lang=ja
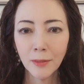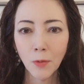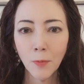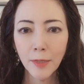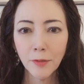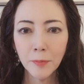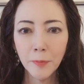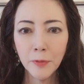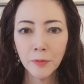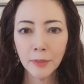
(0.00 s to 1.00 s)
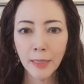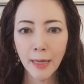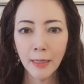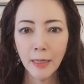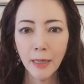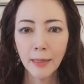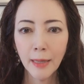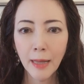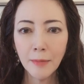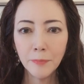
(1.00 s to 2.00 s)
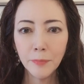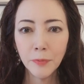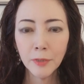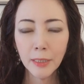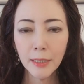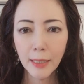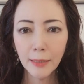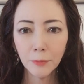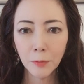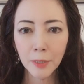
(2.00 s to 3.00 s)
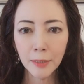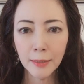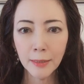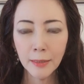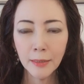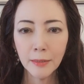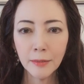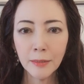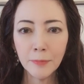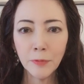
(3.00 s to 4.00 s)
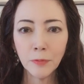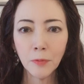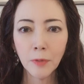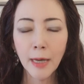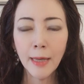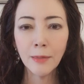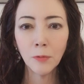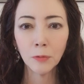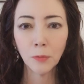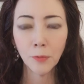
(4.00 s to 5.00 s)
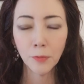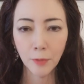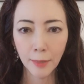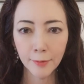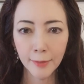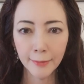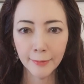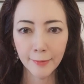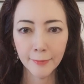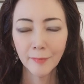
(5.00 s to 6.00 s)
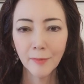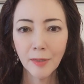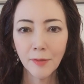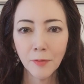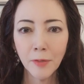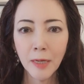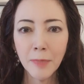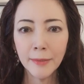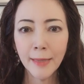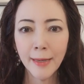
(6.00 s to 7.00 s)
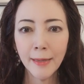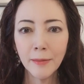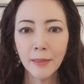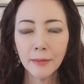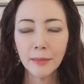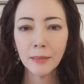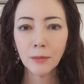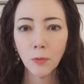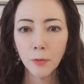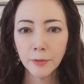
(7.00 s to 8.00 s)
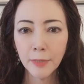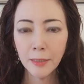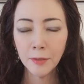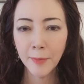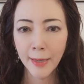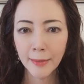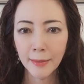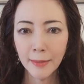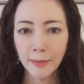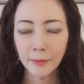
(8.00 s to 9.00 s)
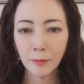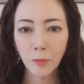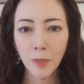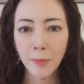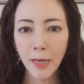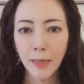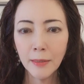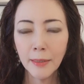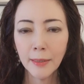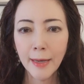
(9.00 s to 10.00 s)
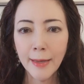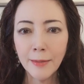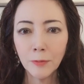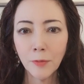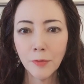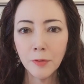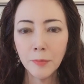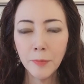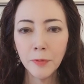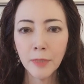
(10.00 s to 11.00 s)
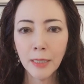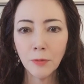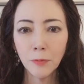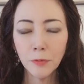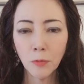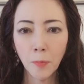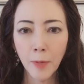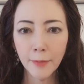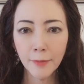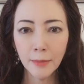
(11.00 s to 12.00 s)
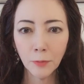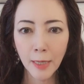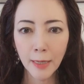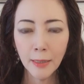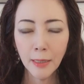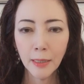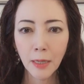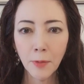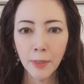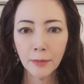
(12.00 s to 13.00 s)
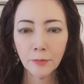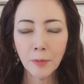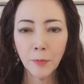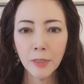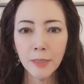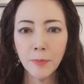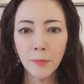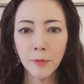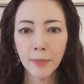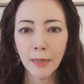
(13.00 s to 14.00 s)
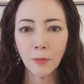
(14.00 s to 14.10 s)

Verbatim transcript: 壊す部分が半分以下の時に自分を変えようとするはずなんですそれがまだ拮抗している場合例えば変えようとする部分が45%で変わらなくてもいい部分が